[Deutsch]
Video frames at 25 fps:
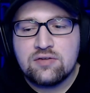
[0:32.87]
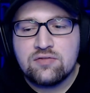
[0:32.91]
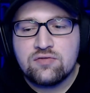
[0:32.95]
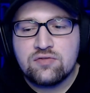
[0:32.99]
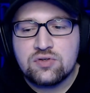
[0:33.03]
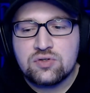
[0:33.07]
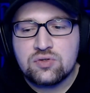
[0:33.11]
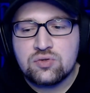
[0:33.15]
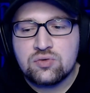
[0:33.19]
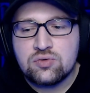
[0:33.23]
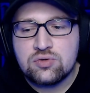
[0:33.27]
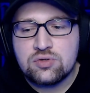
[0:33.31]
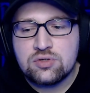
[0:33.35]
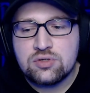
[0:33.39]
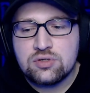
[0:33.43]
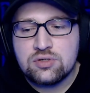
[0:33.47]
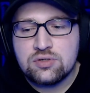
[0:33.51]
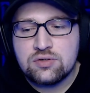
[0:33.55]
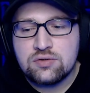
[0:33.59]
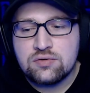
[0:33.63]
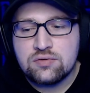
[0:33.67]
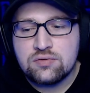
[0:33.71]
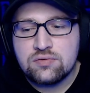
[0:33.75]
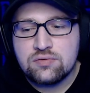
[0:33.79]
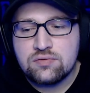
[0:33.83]

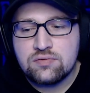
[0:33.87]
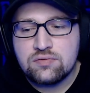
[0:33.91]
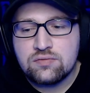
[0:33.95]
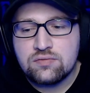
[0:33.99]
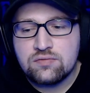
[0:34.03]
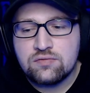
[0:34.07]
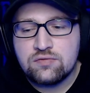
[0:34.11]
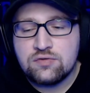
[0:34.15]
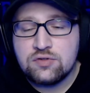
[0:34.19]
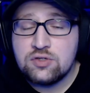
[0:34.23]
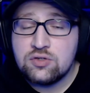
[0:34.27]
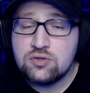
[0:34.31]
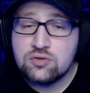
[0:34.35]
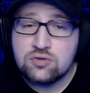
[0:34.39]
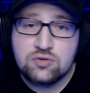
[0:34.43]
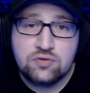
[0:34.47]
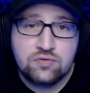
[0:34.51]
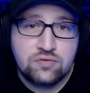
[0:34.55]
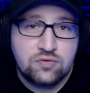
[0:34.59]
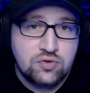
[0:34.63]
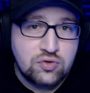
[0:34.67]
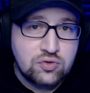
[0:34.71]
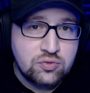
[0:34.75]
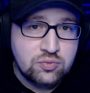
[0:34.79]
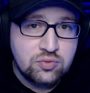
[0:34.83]
Versuche Videos auf
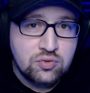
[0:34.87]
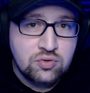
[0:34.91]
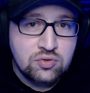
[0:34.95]
YouTube